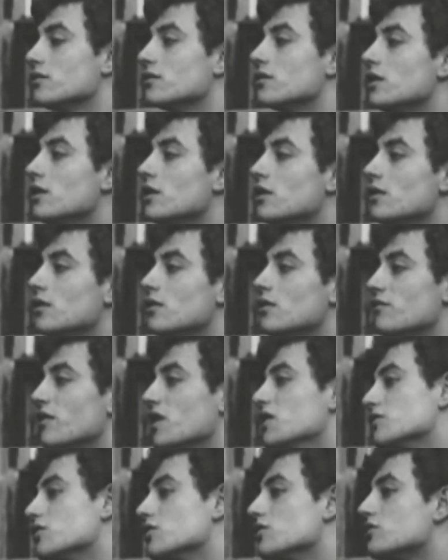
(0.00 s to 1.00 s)
Euh,
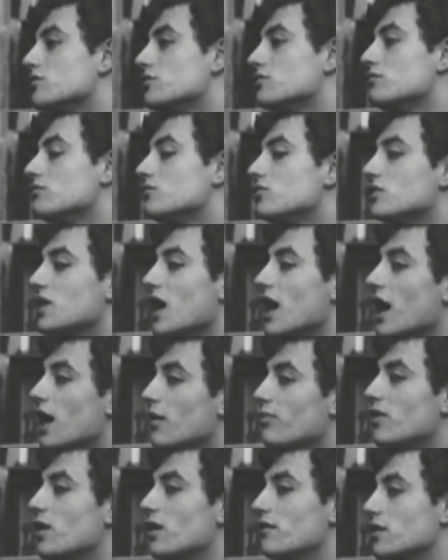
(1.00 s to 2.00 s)
enfin, c'est tout
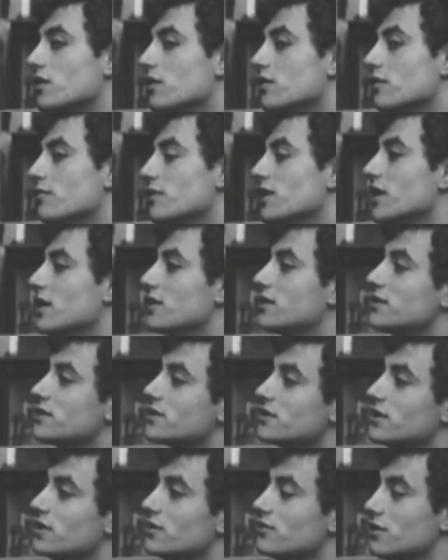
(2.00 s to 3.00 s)
un rapport avec le domaine
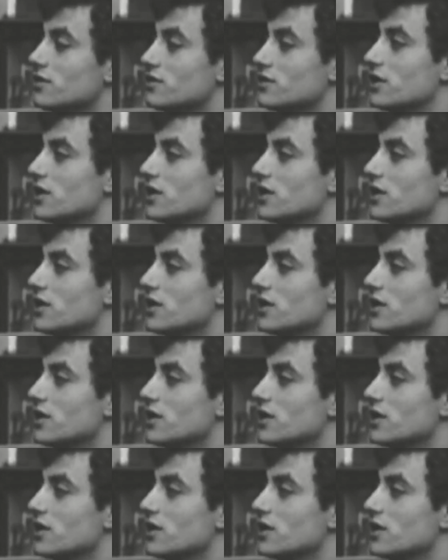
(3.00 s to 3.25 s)
artistique.